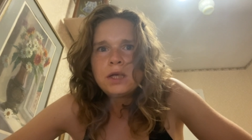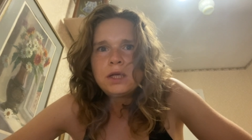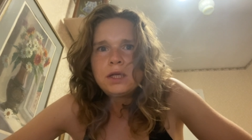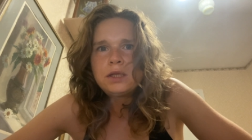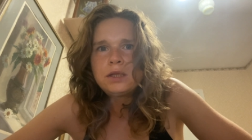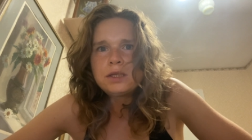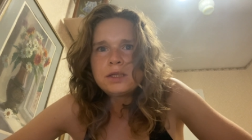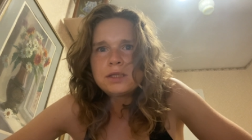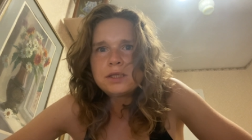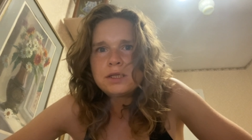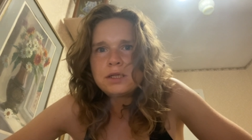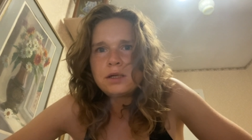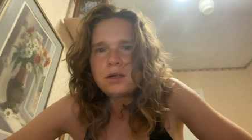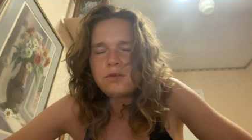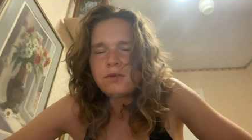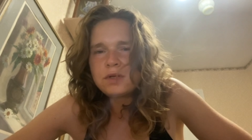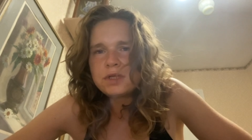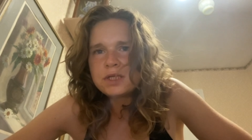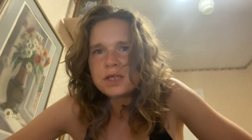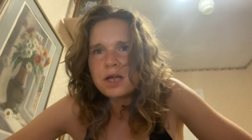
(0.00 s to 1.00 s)
и
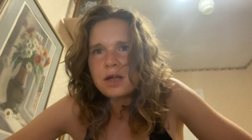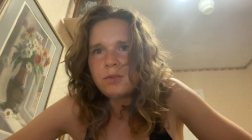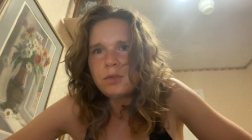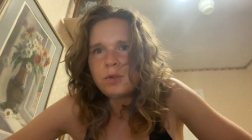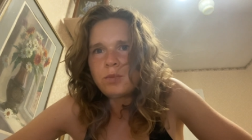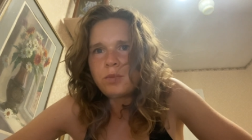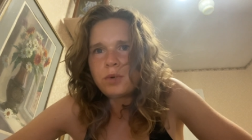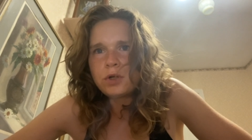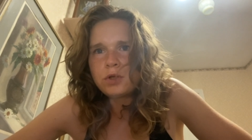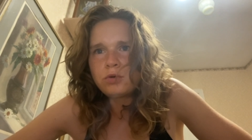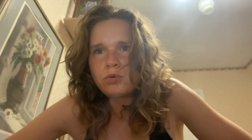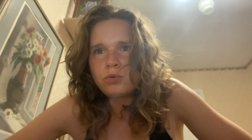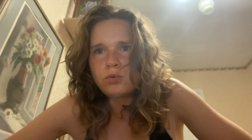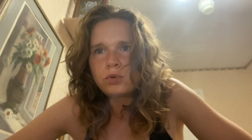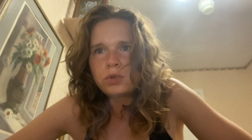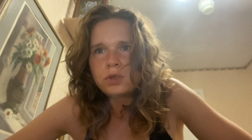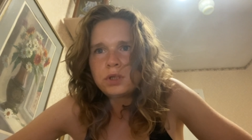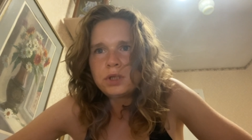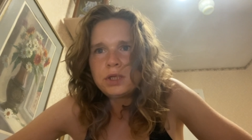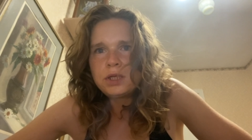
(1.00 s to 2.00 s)
тестировать сами
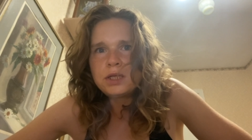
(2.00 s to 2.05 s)
продукты,